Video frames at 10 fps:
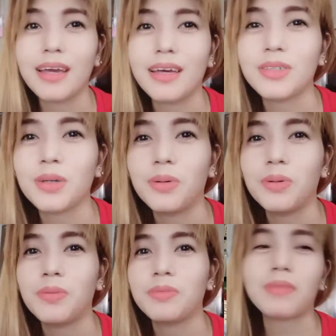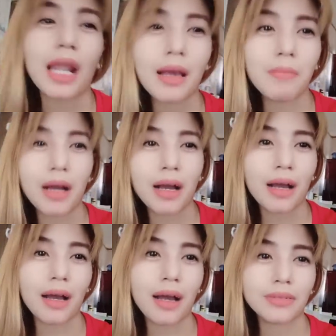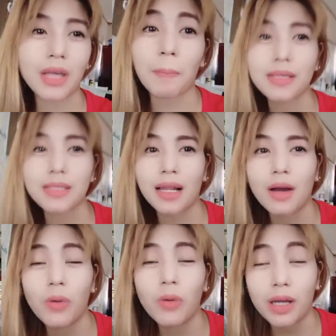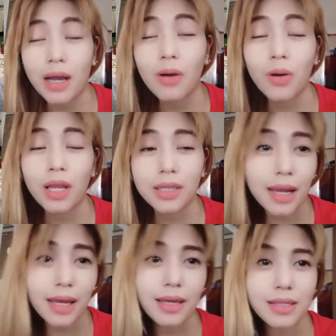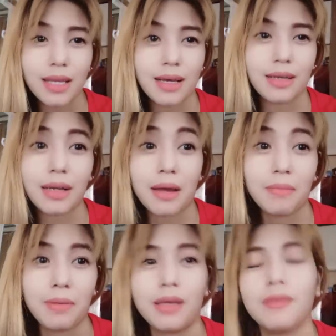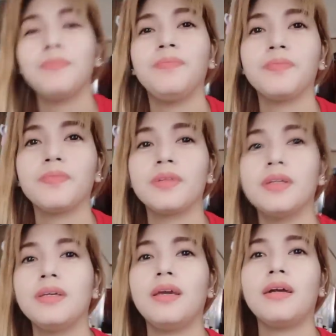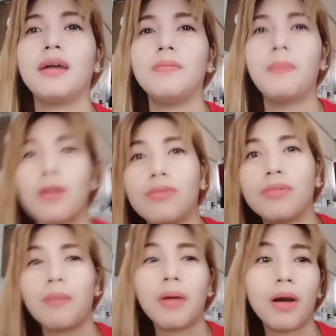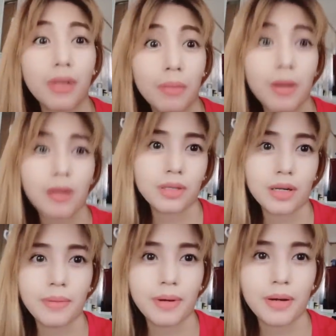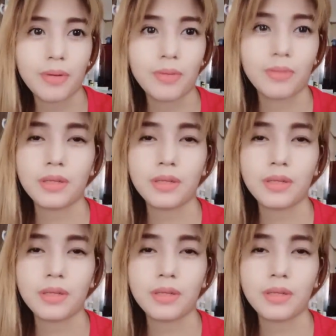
Yan, so, talaga mga Japanese talaga workaholic talaga yun sila. Grabe. Yan, hanggang mayroon trabaho, trabaho, trabaho.